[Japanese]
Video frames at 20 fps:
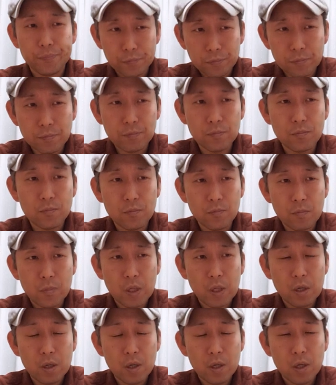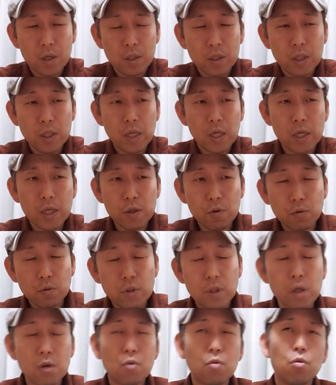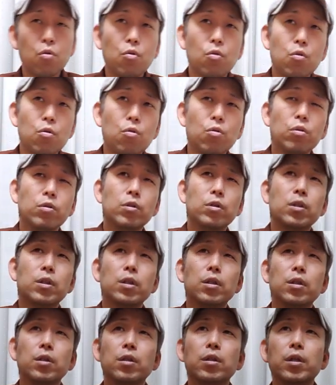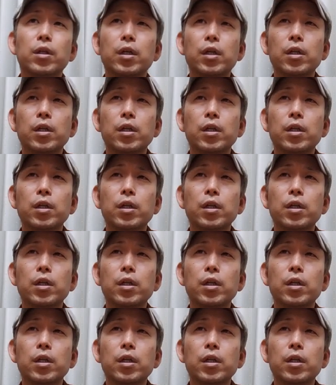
うん、でなんかいろんなこう